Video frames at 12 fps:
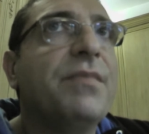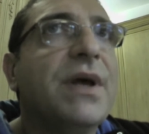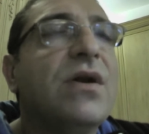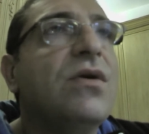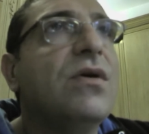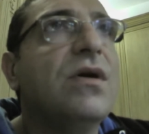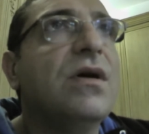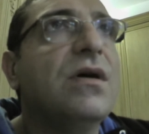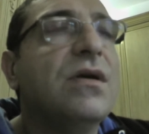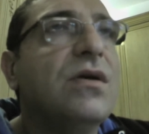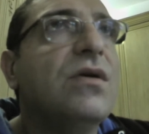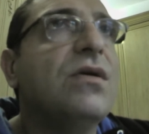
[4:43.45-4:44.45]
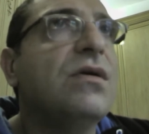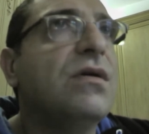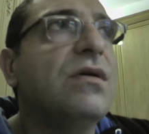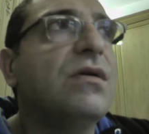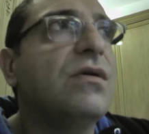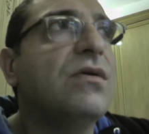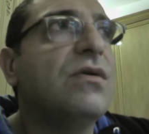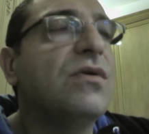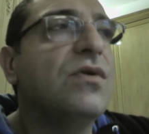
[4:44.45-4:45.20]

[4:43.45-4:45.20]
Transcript: però eh, io eh,